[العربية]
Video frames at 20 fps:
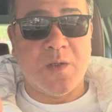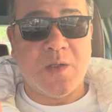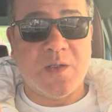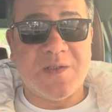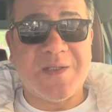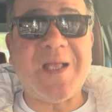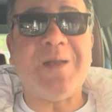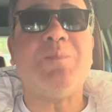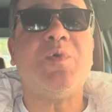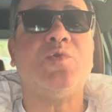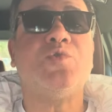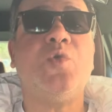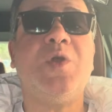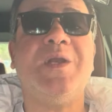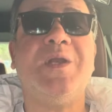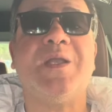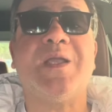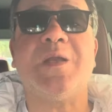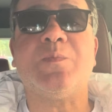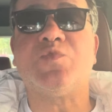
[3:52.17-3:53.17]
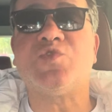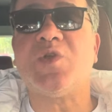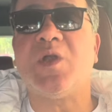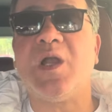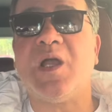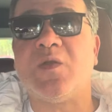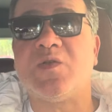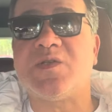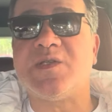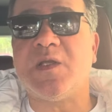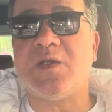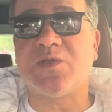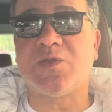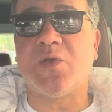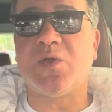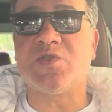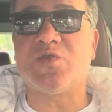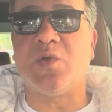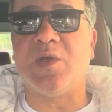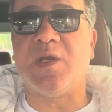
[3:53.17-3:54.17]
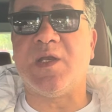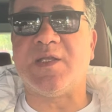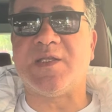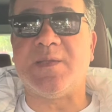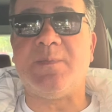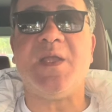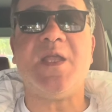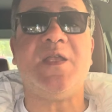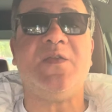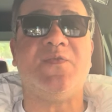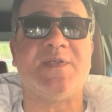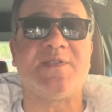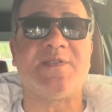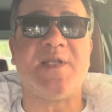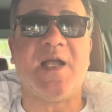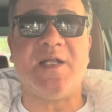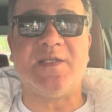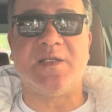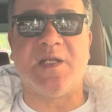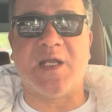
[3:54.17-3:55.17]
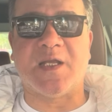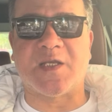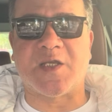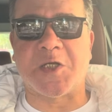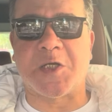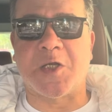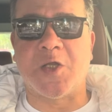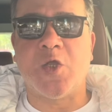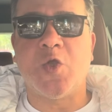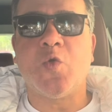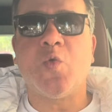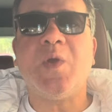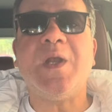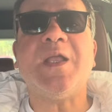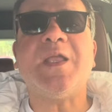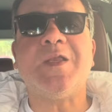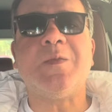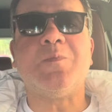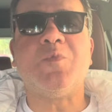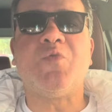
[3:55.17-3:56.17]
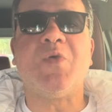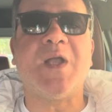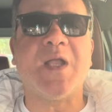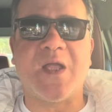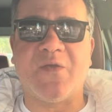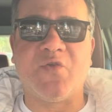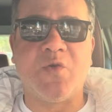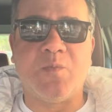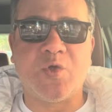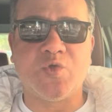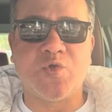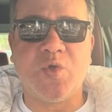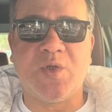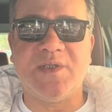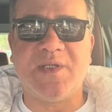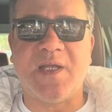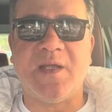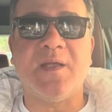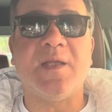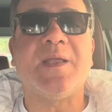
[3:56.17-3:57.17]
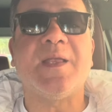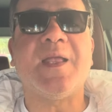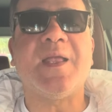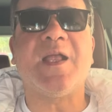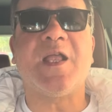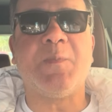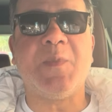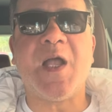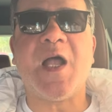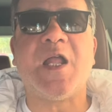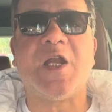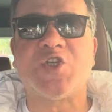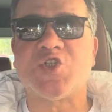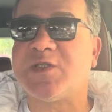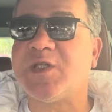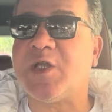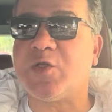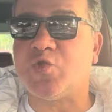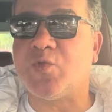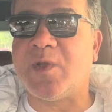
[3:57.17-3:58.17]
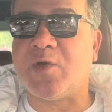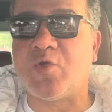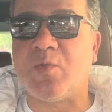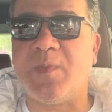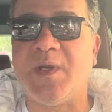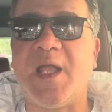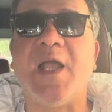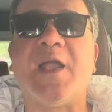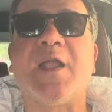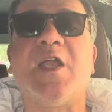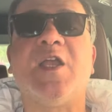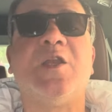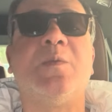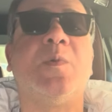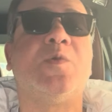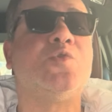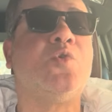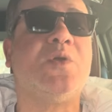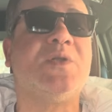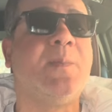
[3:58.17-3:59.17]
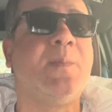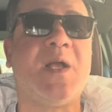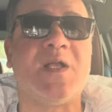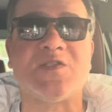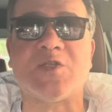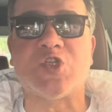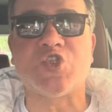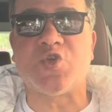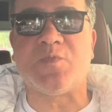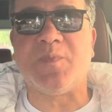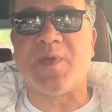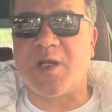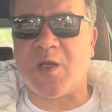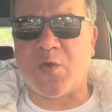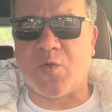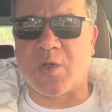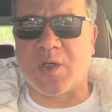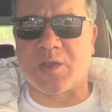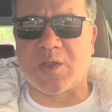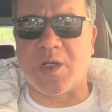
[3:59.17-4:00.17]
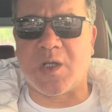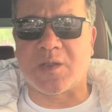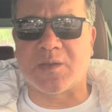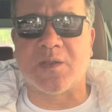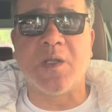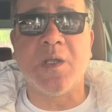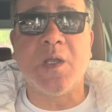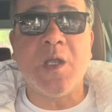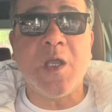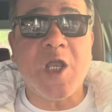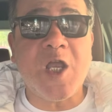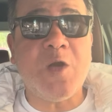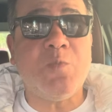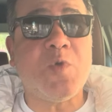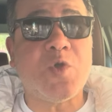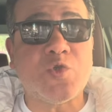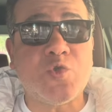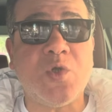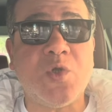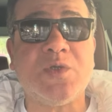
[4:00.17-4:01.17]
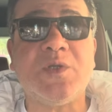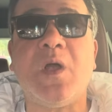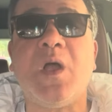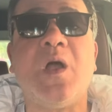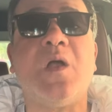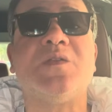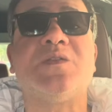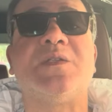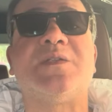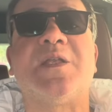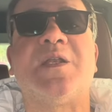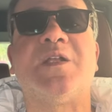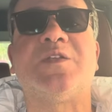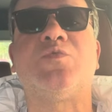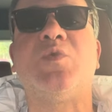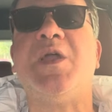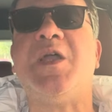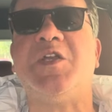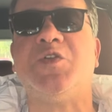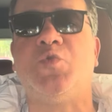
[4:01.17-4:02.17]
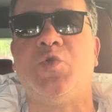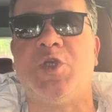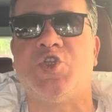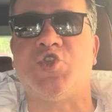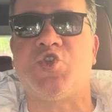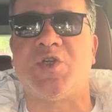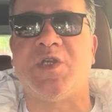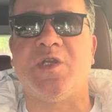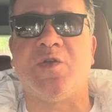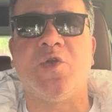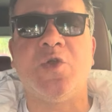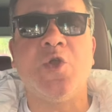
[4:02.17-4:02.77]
ده الموضوع اللي كان مصارع على وسائل التواصل الاجتماعي في الساعات الاخيره ولكن المفاجأة في الموضوع ده يا جماعه علشان تاخدوا بالكم من حاجه ان الموضوع ده ما حصلش امبارح ولا النهارده الموضوع ده حاصل سنه 21